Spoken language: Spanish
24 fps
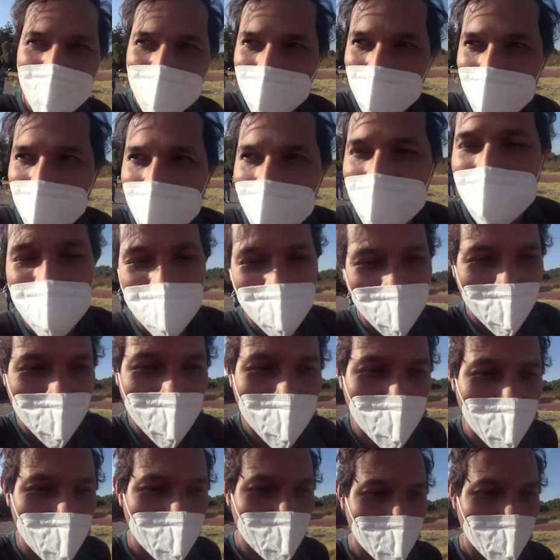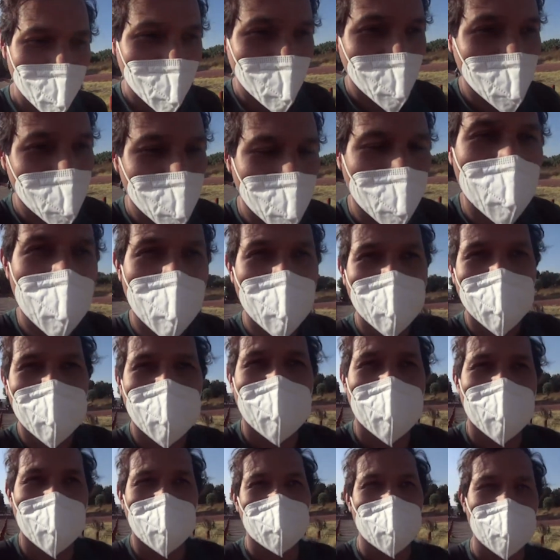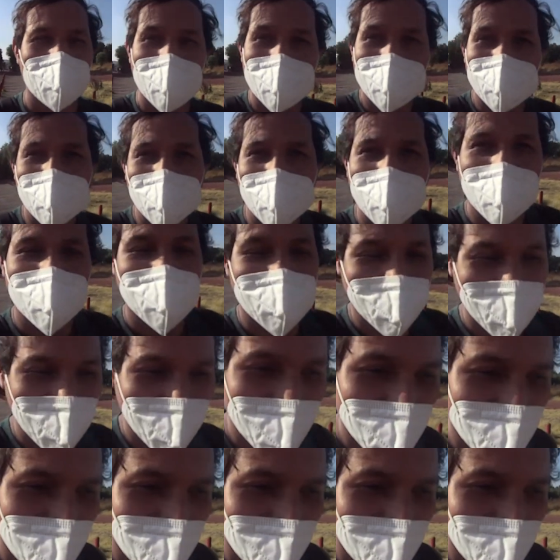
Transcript: Y bueno, es recomendable tomarse un taxi, ¿no?